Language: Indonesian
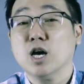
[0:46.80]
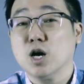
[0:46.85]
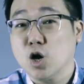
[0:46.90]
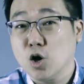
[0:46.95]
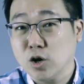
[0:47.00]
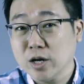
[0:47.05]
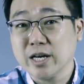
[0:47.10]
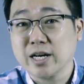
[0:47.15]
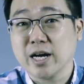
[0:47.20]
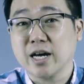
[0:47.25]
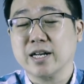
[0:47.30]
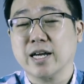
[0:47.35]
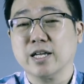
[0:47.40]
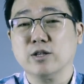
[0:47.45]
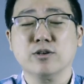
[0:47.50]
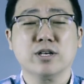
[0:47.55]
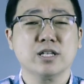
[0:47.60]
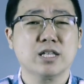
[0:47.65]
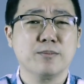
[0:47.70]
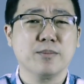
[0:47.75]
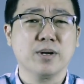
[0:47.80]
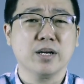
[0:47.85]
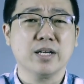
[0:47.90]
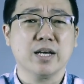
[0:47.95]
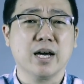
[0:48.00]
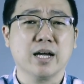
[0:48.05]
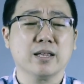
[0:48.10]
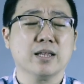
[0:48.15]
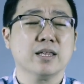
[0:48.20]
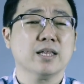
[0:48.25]
Oleh karena itu kita
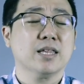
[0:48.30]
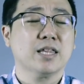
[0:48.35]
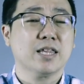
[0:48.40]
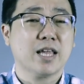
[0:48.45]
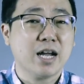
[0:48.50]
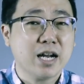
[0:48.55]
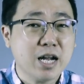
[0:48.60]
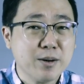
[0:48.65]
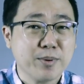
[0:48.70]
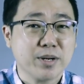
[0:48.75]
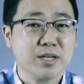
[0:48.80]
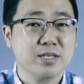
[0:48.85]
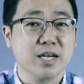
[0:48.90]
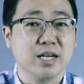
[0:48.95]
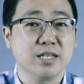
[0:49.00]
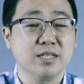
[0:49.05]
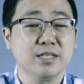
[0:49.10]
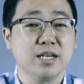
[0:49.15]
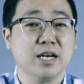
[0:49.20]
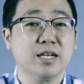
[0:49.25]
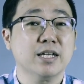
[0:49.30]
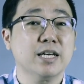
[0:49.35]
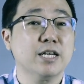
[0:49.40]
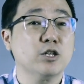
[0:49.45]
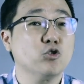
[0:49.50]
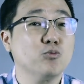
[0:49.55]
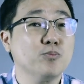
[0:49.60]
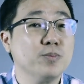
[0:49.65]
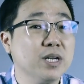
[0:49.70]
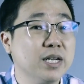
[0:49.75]
melihat, tanah perjanjian
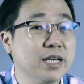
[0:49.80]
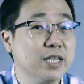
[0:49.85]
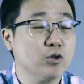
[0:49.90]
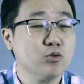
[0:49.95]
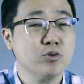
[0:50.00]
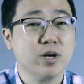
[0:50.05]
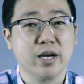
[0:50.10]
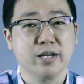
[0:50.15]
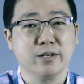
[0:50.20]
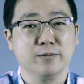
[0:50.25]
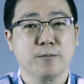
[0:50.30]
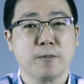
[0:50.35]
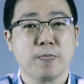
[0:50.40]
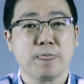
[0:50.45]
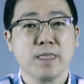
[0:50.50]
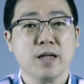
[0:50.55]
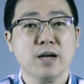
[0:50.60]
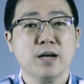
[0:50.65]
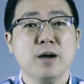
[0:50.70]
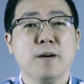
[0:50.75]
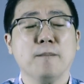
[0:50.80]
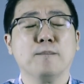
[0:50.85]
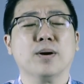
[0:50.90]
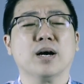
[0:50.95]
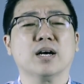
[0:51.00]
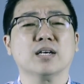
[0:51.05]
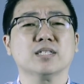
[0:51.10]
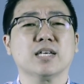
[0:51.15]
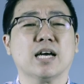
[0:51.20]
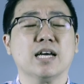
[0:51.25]
itu milik Tuhan.
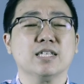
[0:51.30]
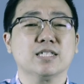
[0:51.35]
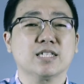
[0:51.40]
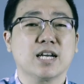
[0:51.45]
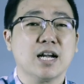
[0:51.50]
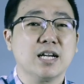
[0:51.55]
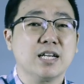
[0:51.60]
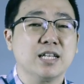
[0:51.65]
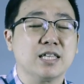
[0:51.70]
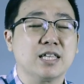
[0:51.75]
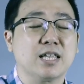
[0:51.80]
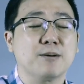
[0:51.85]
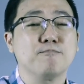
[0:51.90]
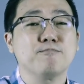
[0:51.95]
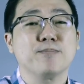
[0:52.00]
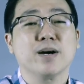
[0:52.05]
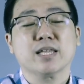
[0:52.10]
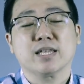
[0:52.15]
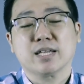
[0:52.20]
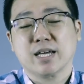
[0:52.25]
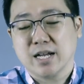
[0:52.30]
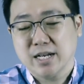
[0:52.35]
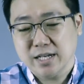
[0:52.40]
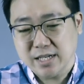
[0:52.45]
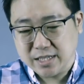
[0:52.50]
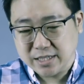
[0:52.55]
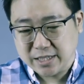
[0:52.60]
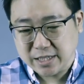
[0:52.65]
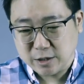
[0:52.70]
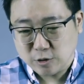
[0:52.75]
Bangsa Israel ditempatkan
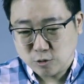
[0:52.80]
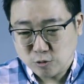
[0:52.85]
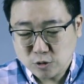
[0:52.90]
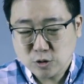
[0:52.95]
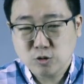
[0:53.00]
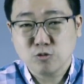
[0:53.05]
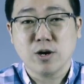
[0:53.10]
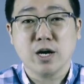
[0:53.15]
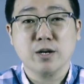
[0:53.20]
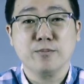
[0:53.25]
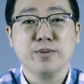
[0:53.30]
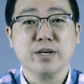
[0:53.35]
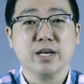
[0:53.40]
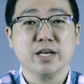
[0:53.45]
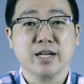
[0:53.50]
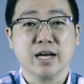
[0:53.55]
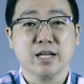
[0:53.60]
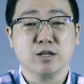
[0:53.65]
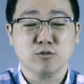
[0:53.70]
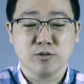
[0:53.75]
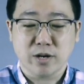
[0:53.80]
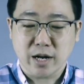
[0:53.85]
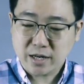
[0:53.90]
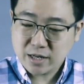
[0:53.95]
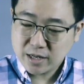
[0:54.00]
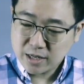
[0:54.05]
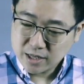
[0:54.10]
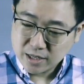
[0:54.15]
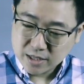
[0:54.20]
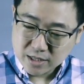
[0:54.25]
di situ, Tuhan bikin aturan
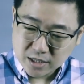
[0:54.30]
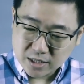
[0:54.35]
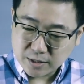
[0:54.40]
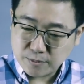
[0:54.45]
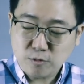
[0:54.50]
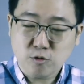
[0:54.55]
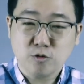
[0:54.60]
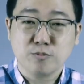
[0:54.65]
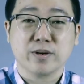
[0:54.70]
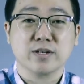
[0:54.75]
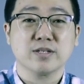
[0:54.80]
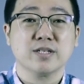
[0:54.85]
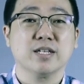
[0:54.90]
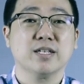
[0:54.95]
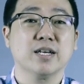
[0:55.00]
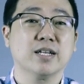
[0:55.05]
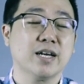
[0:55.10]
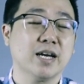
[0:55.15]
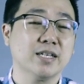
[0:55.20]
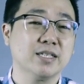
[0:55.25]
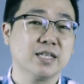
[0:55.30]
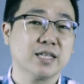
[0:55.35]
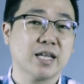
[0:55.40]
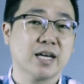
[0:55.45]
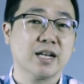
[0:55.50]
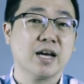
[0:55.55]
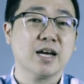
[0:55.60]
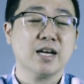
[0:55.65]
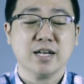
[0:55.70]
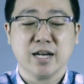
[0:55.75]
10% dari hasil
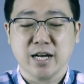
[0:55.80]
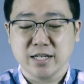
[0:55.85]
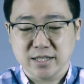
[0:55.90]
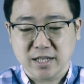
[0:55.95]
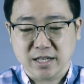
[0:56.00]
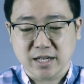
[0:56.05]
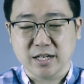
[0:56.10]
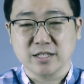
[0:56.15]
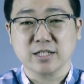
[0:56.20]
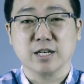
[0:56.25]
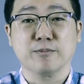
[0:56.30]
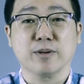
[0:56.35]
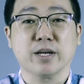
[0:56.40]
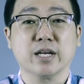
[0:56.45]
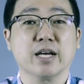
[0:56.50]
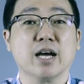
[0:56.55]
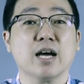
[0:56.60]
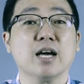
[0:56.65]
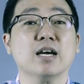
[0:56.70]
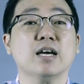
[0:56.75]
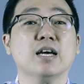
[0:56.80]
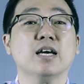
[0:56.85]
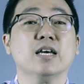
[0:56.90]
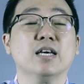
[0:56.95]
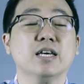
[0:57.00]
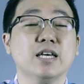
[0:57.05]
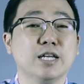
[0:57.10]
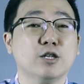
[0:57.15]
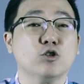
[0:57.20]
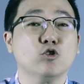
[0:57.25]
tanah, hasil kerja mereka
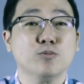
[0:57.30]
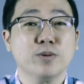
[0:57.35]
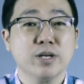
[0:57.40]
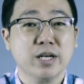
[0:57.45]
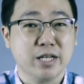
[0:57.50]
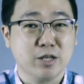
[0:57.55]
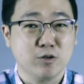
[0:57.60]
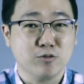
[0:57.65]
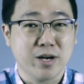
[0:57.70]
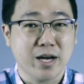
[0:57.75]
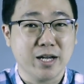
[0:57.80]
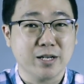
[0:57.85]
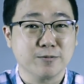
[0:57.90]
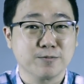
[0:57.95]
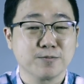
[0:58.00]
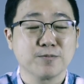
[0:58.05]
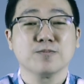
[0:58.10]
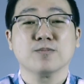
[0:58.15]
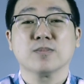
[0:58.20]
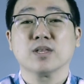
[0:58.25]
itu milik Tuhan.